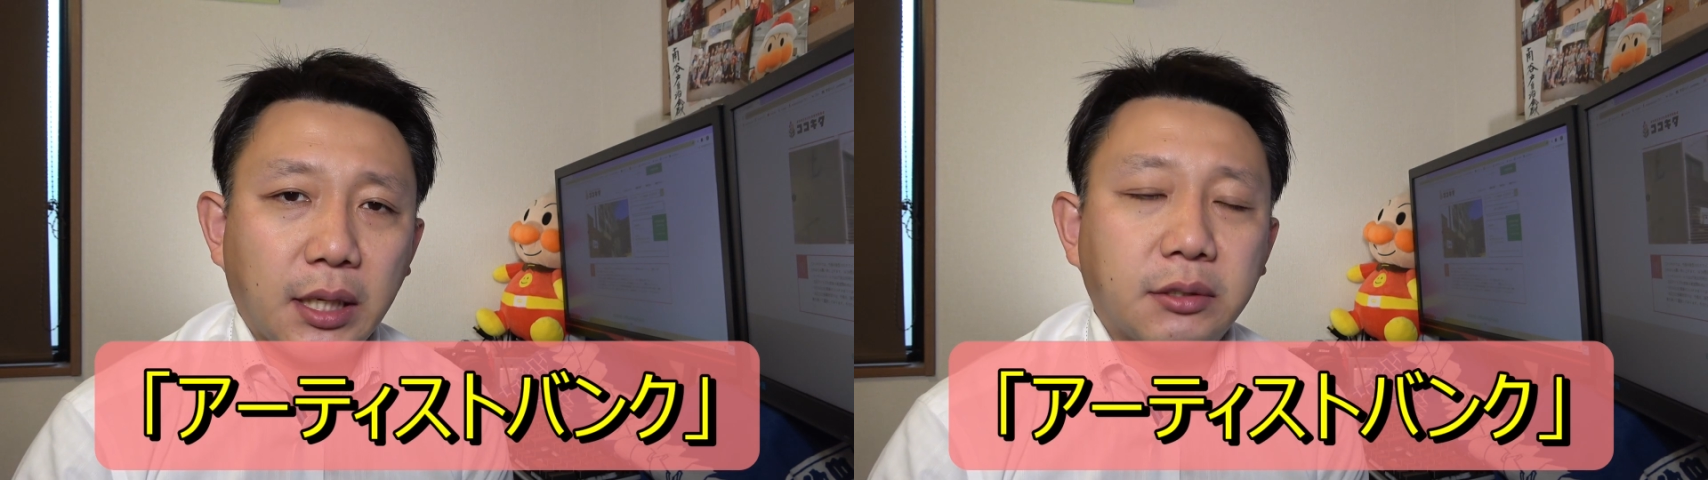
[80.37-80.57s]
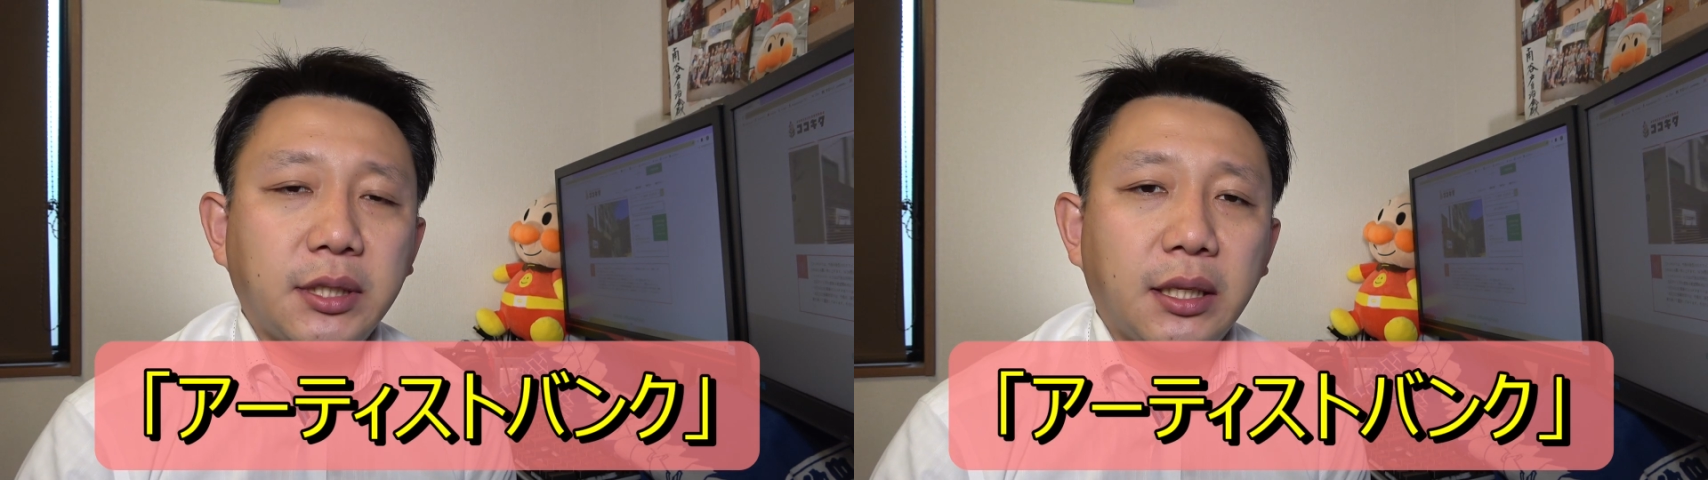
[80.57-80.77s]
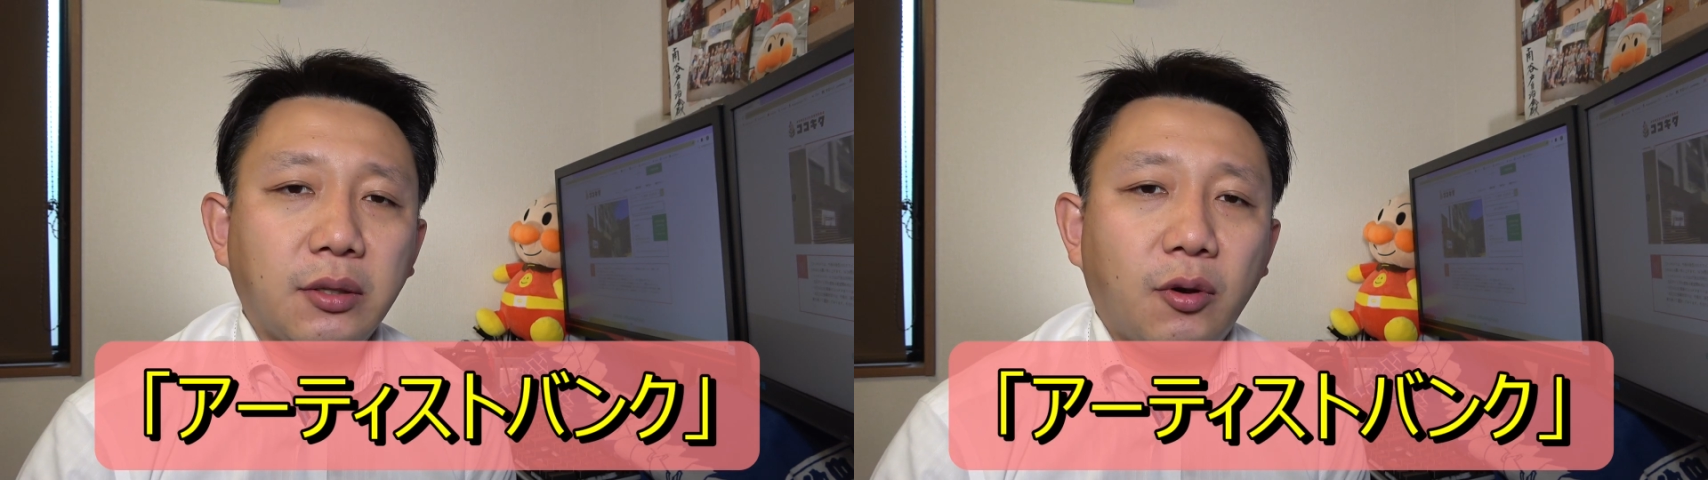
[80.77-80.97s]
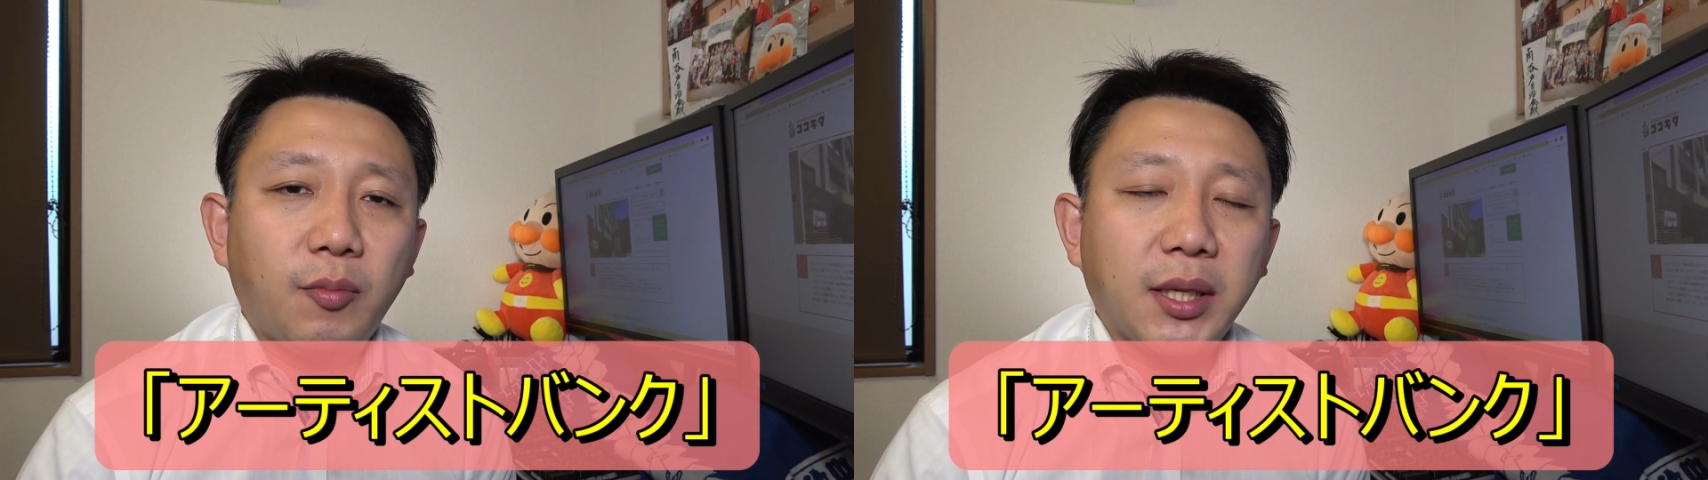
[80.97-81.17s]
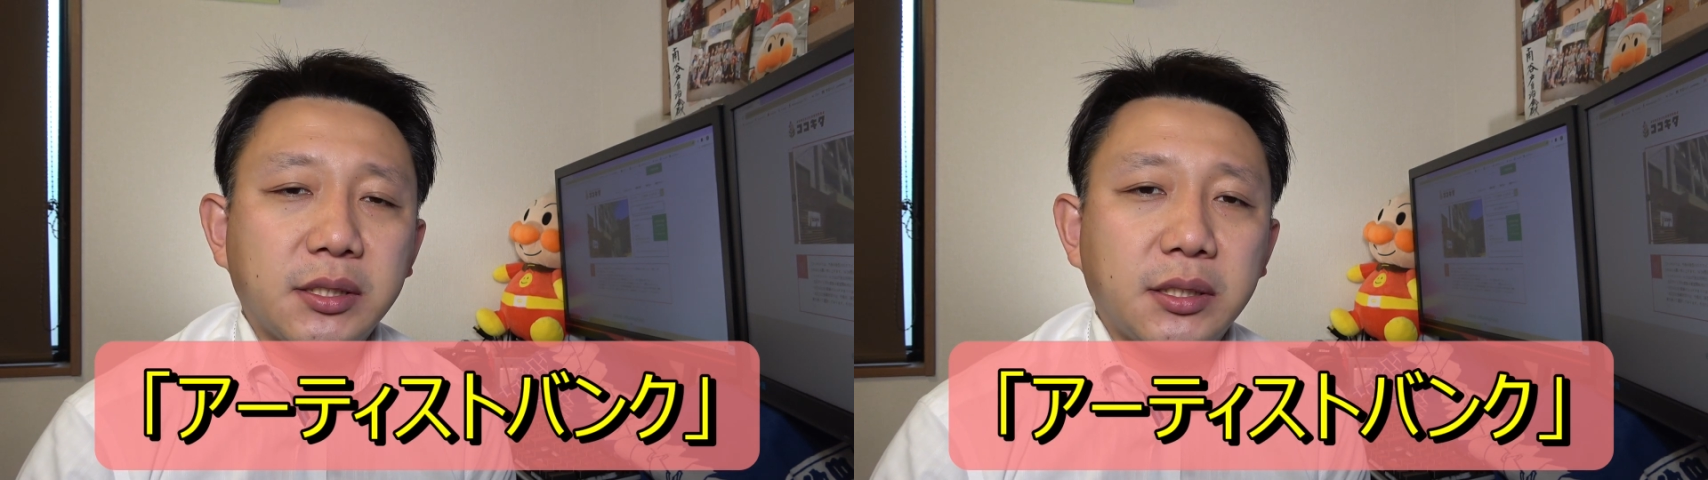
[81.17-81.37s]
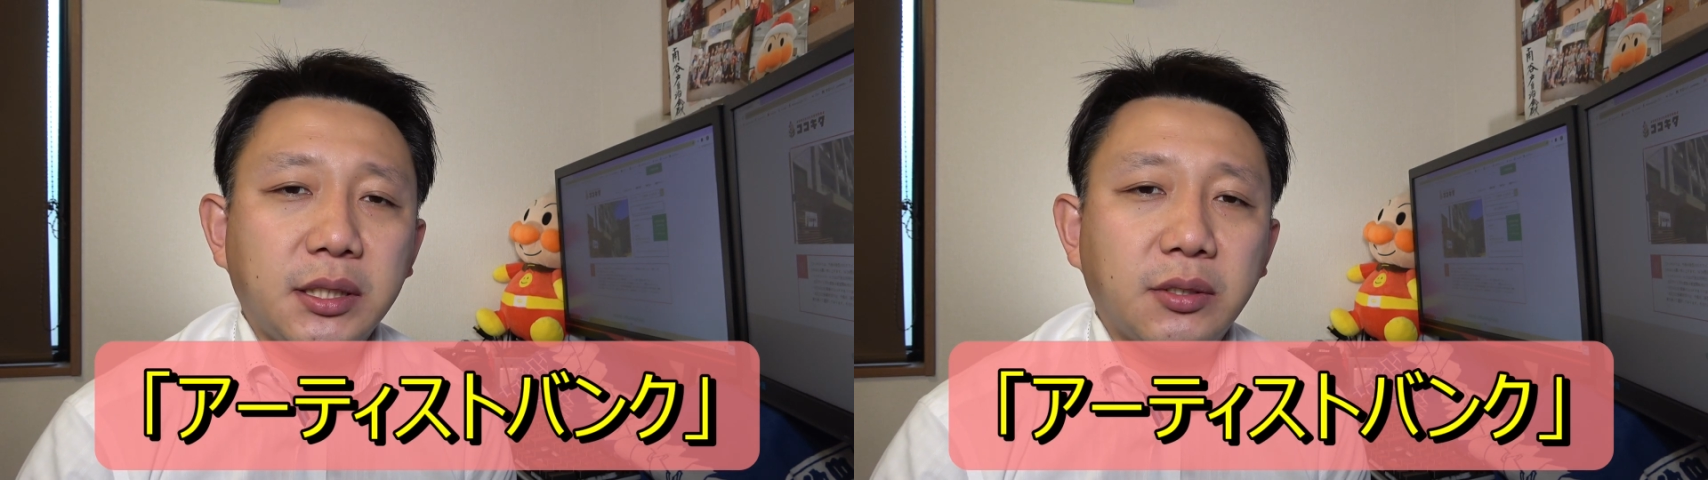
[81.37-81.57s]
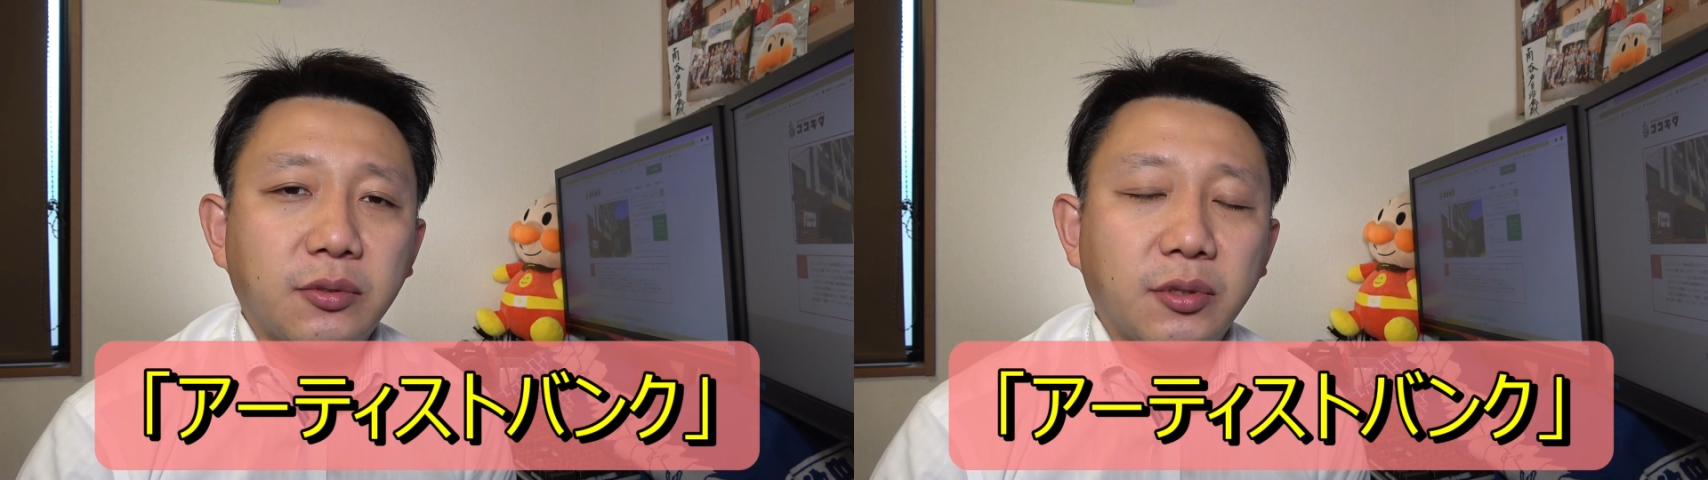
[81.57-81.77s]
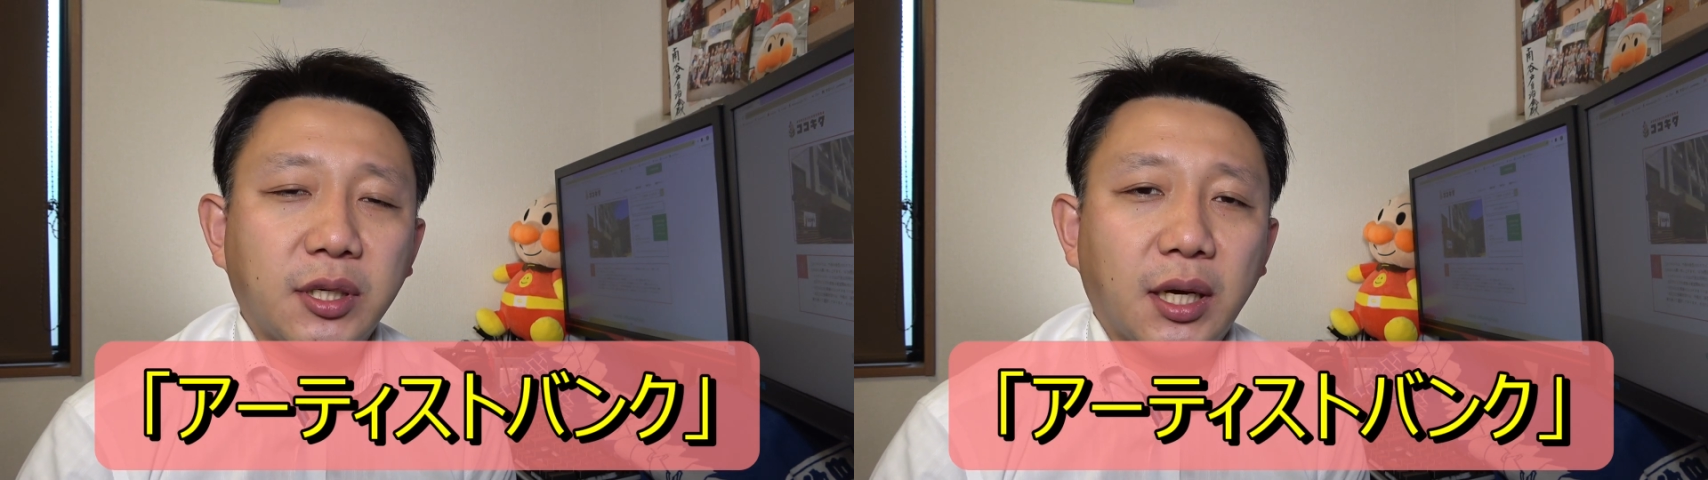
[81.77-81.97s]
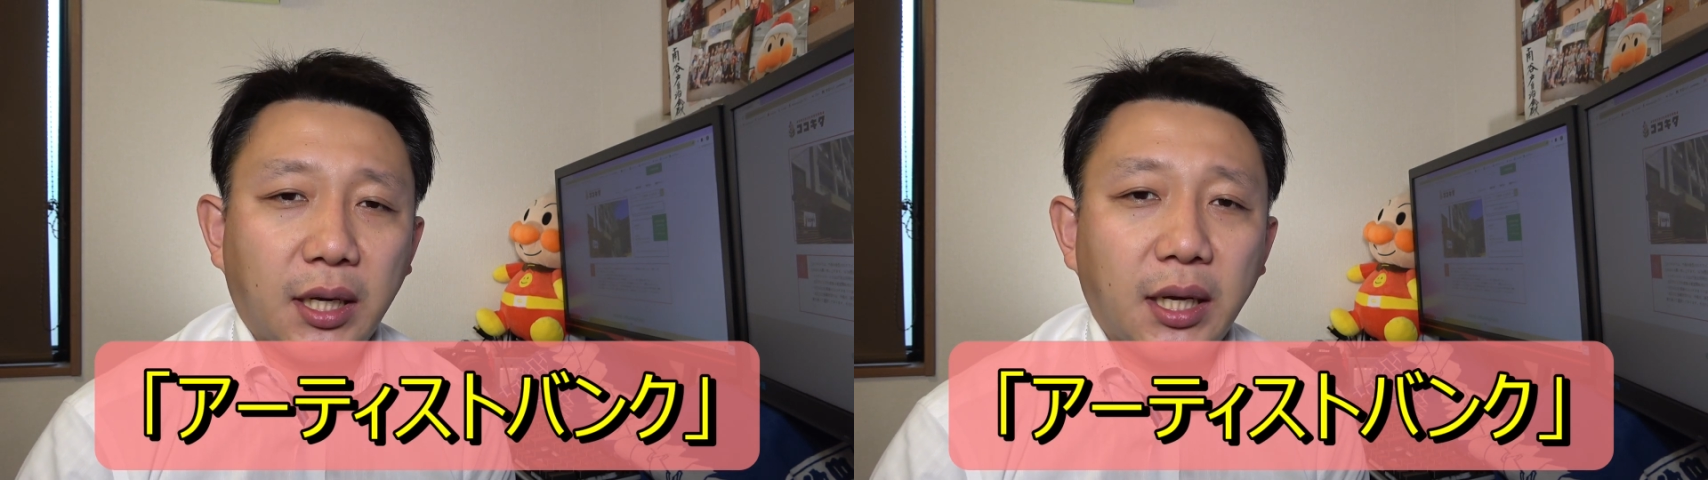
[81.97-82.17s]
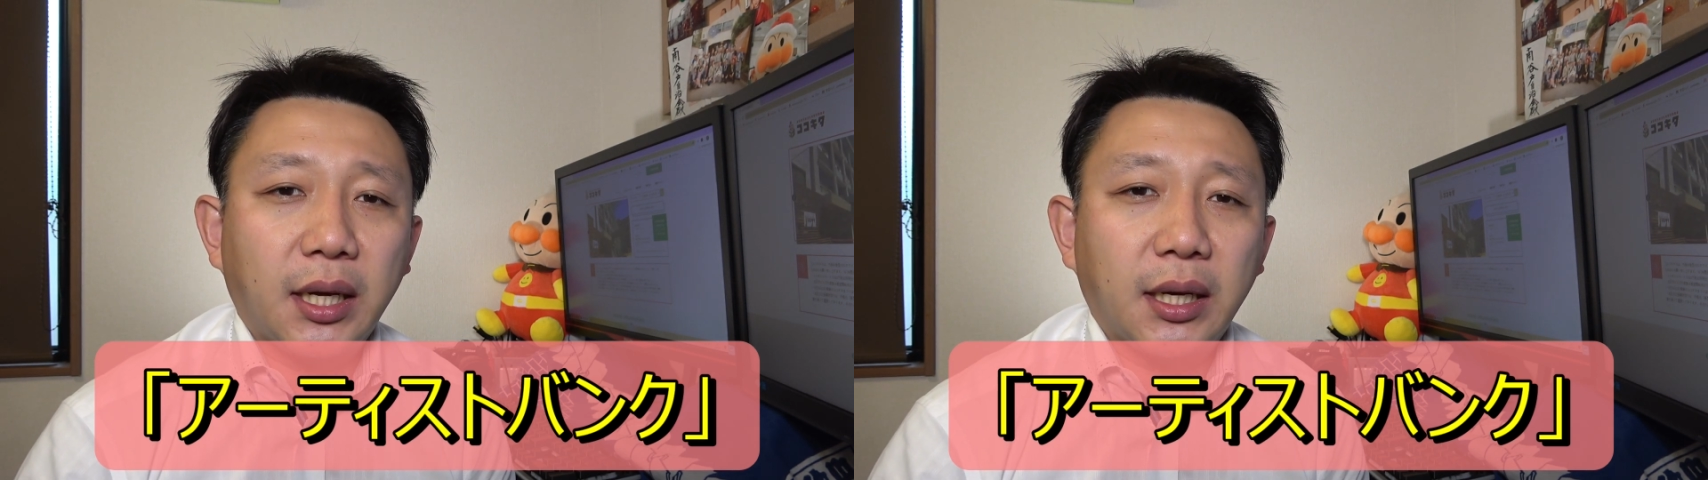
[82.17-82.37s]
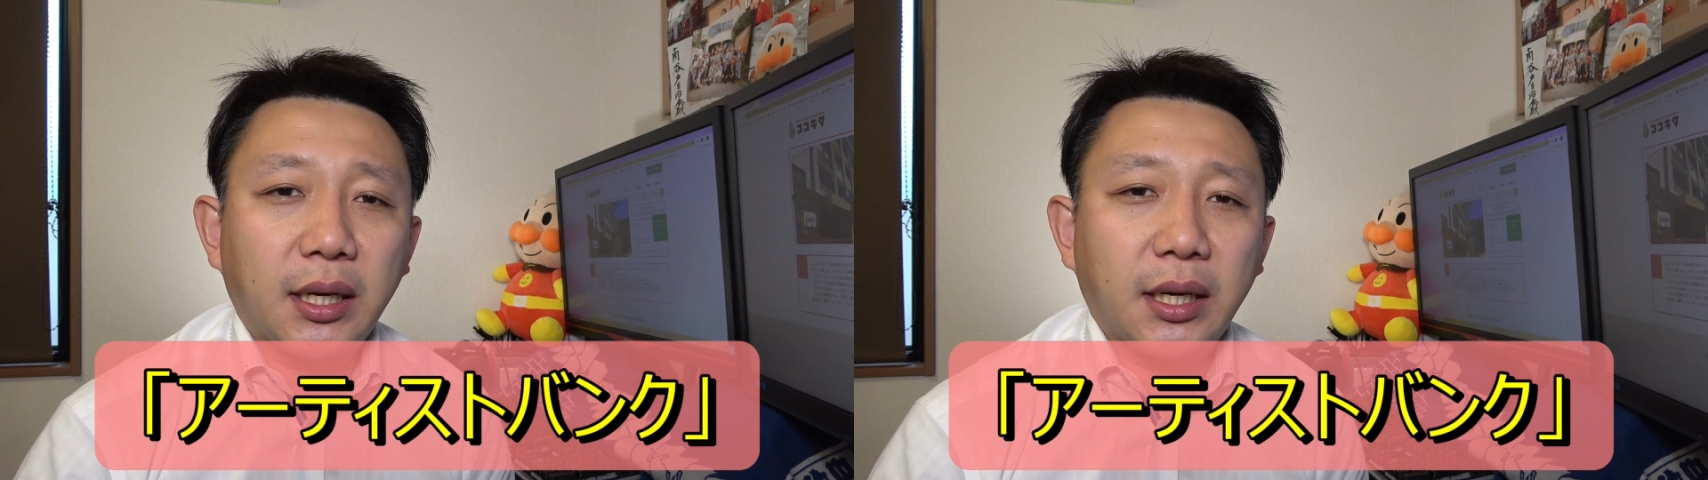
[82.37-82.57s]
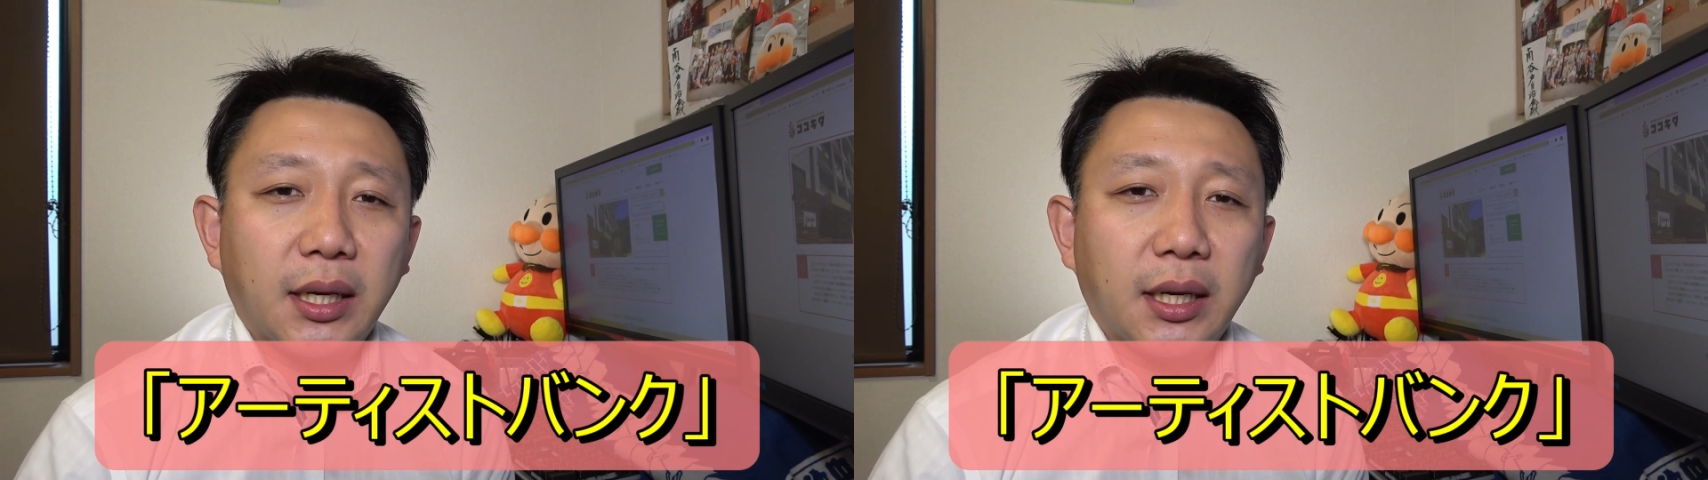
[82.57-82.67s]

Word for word: 昨年のお祭りの時から、